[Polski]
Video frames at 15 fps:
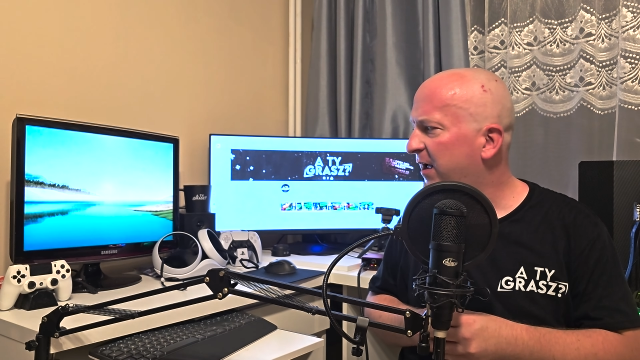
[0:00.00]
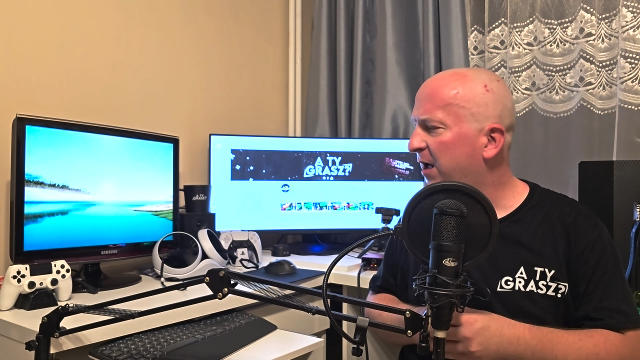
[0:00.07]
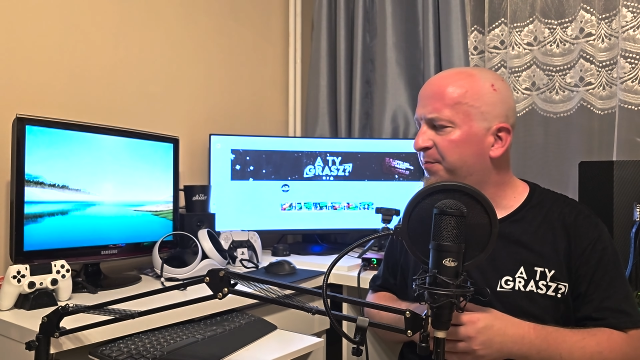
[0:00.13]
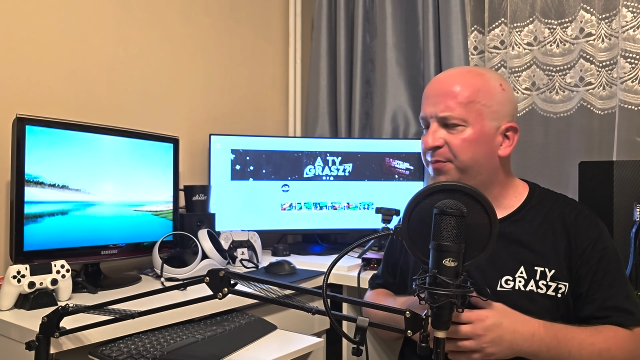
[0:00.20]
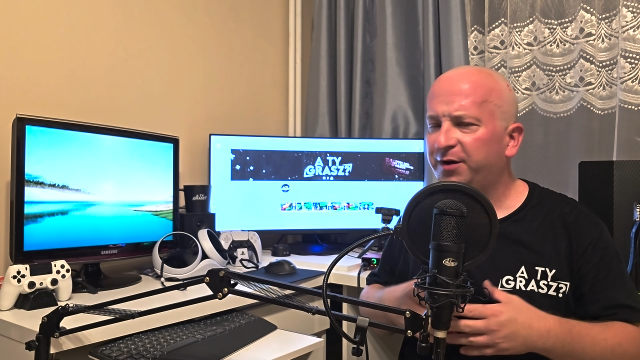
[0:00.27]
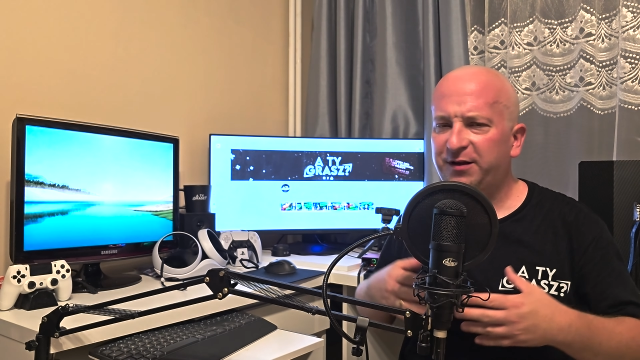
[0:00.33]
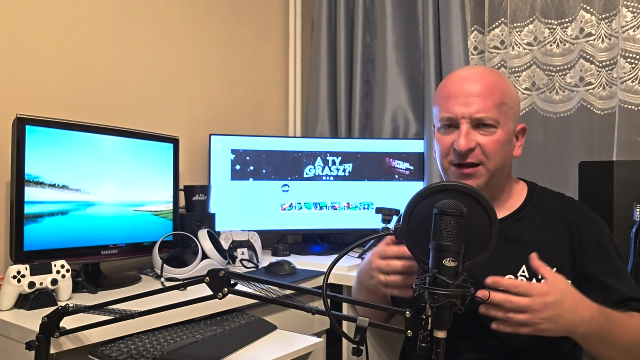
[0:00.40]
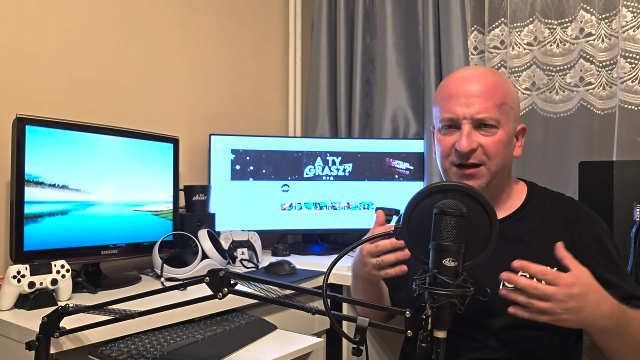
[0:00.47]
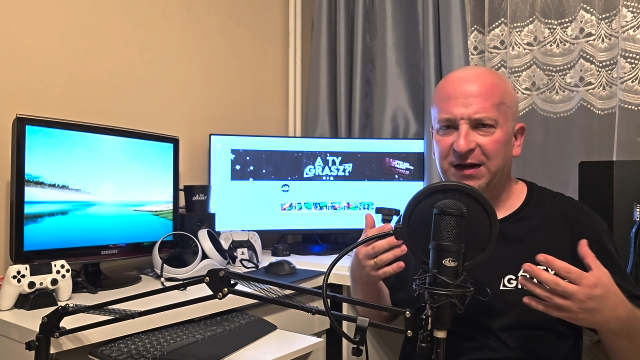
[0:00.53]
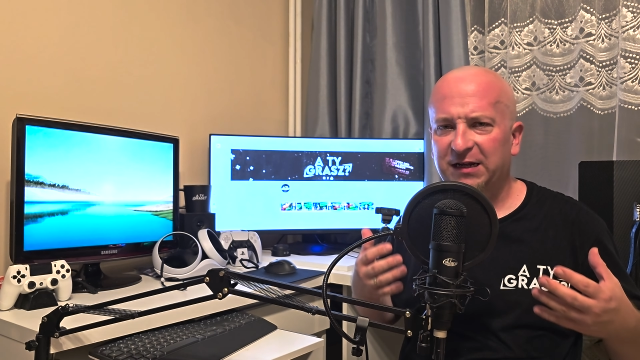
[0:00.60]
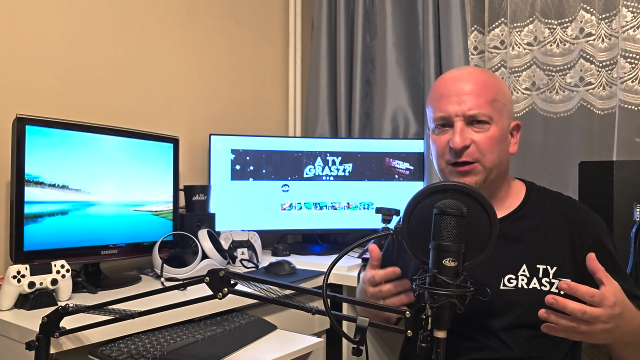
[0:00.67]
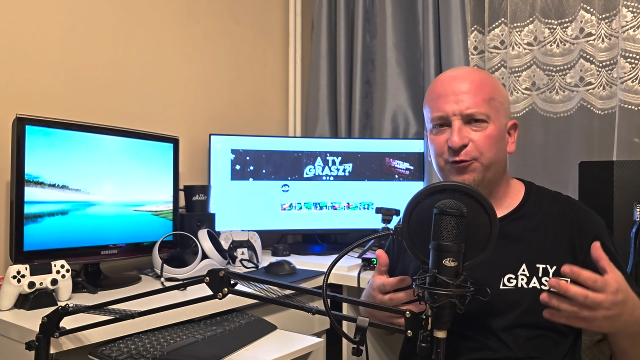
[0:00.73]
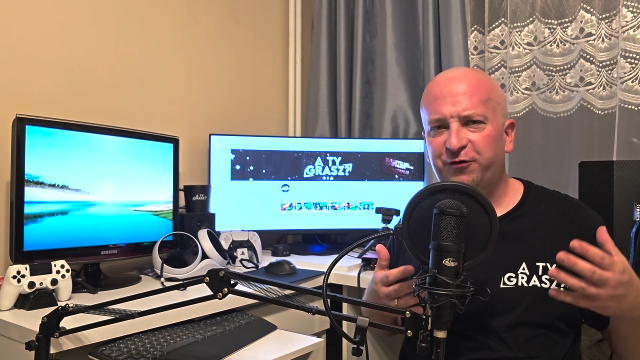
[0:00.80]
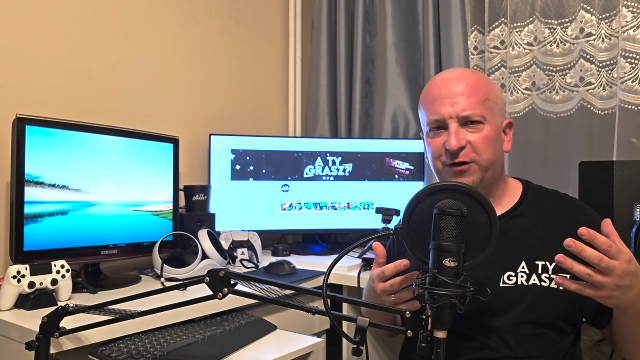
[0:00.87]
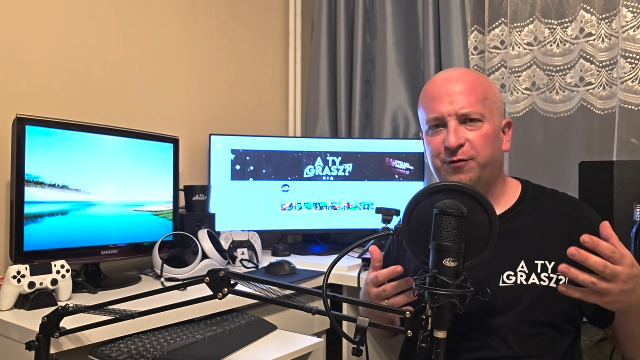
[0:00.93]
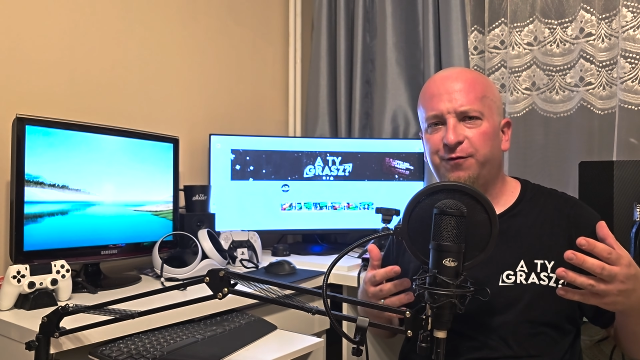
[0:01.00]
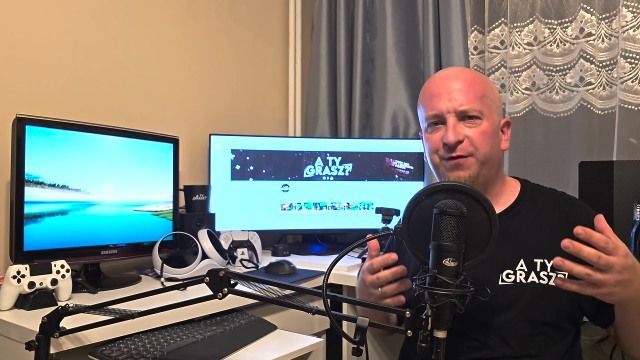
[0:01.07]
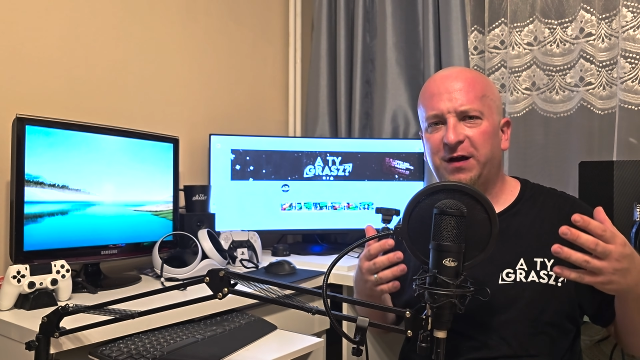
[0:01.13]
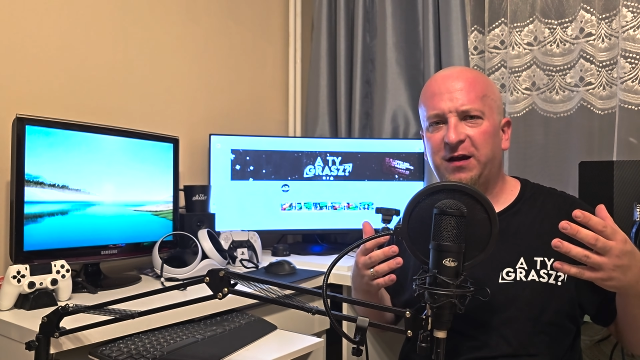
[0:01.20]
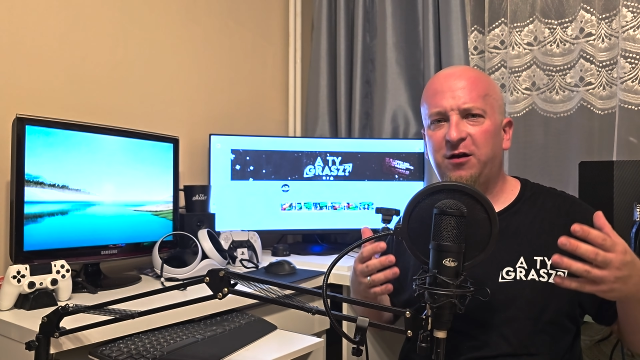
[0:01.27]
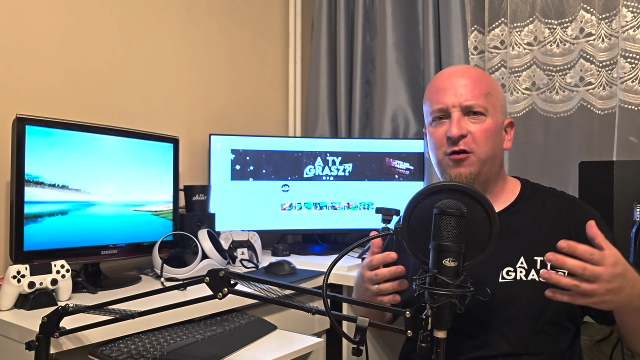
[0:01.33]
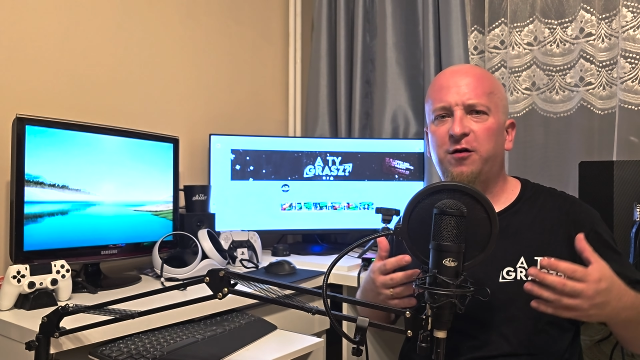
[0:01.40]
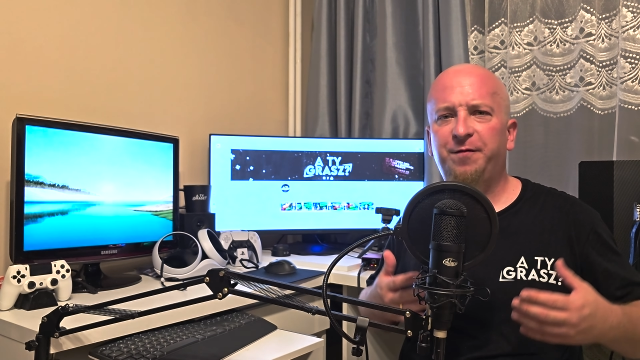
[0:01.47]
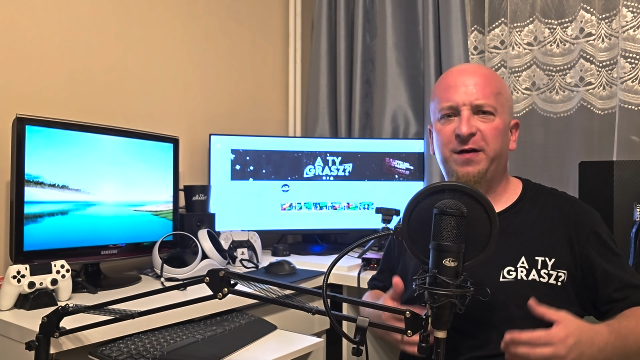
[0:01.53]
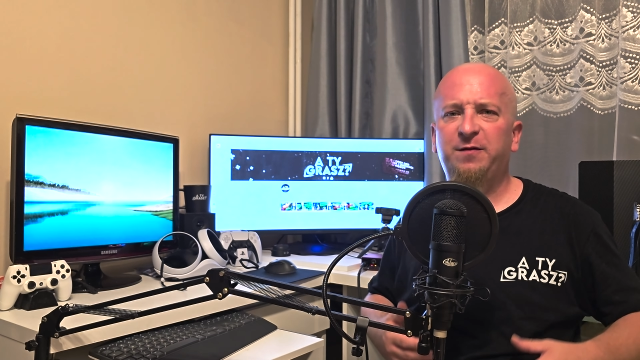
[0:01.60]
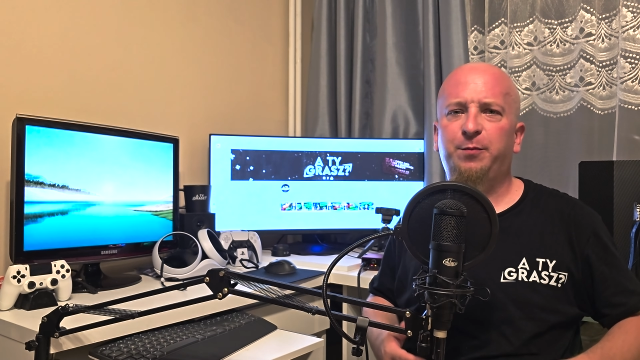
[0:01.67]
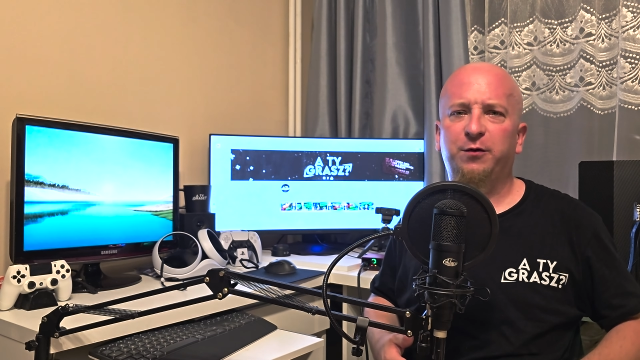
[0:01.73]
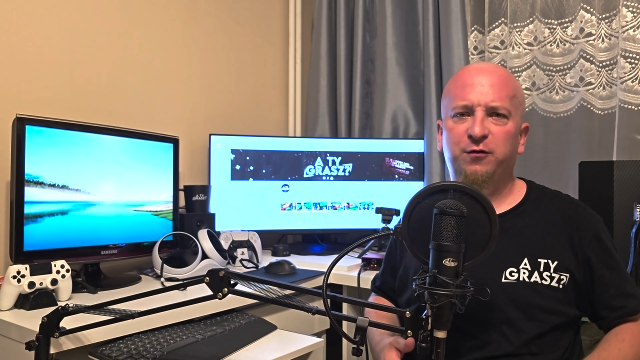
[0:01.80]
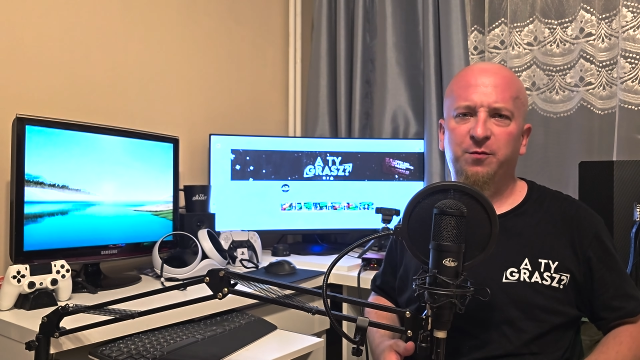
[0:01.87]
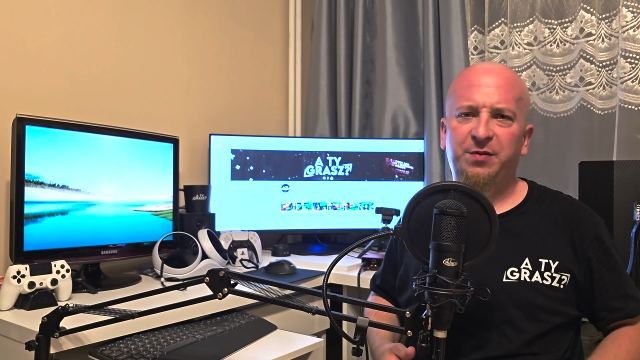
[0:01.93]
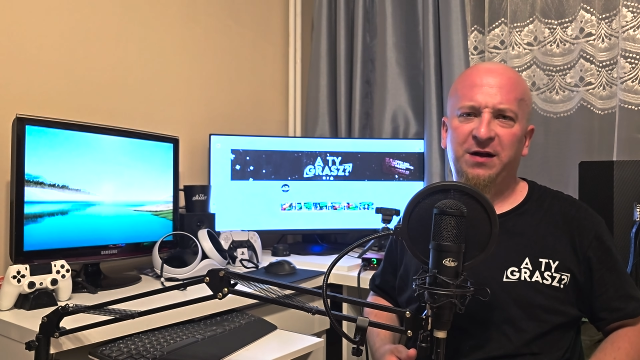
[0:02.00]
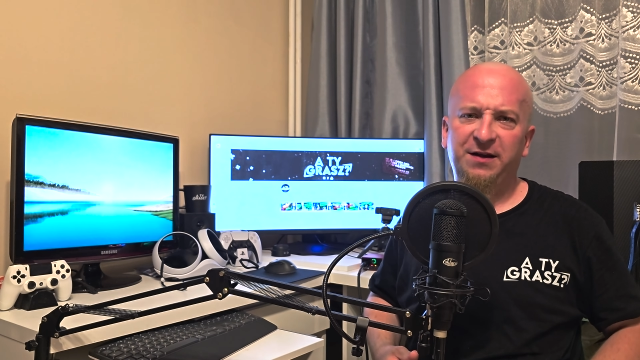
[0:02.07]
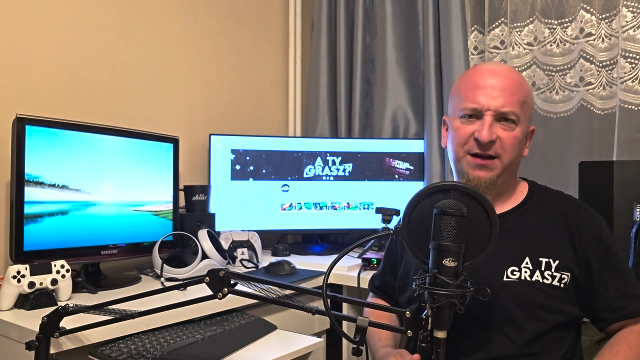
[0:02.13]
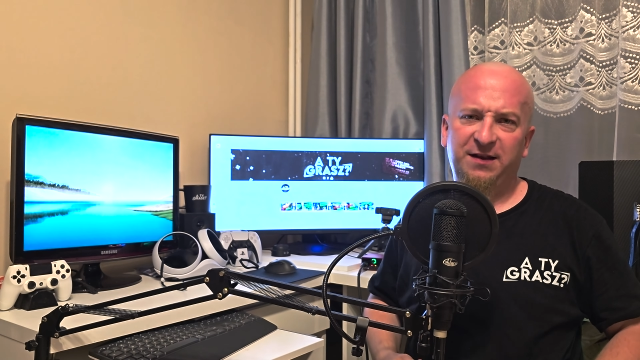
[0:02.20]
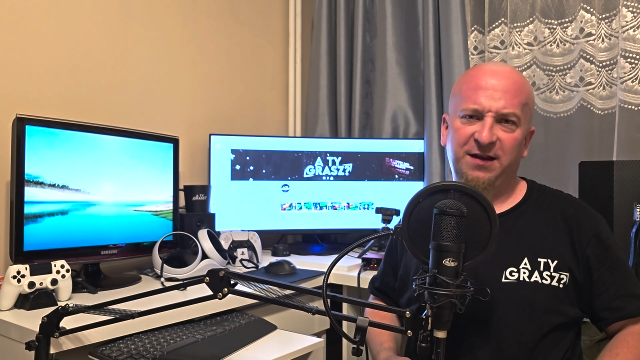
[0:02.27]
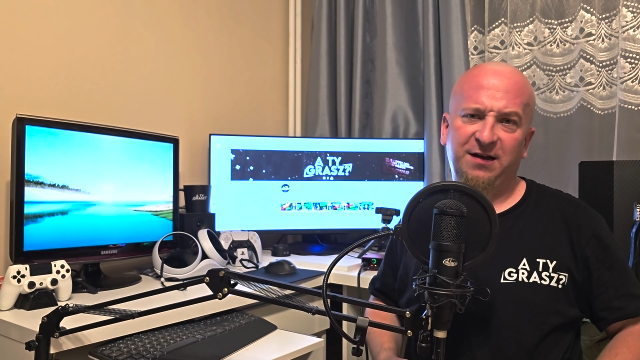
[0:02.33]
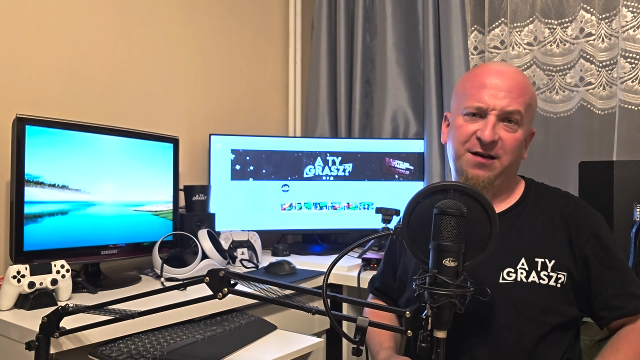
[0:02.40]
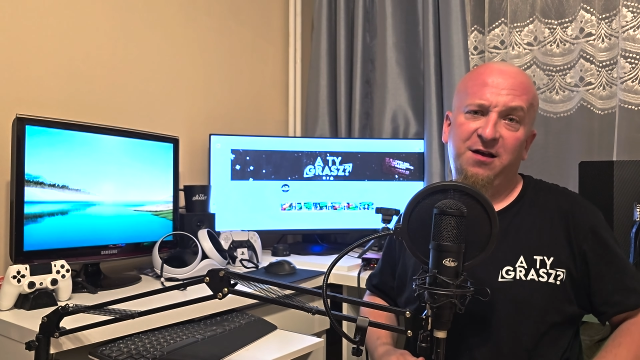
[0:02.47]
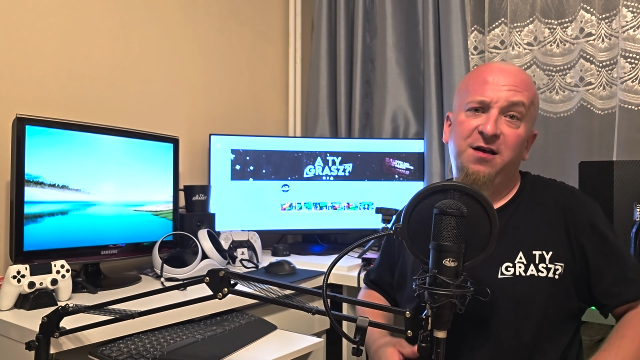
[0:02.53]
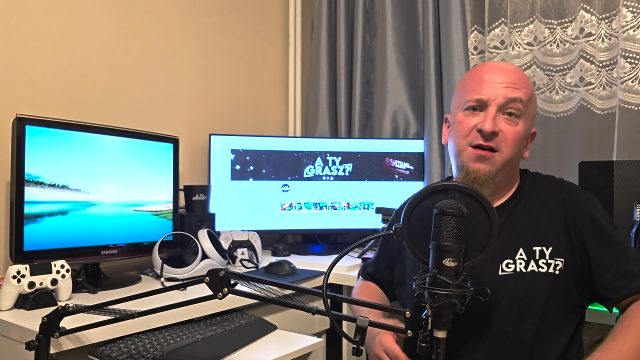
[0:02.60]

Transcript: aby ten kanał się w jakikolwiek sposób, ale jednak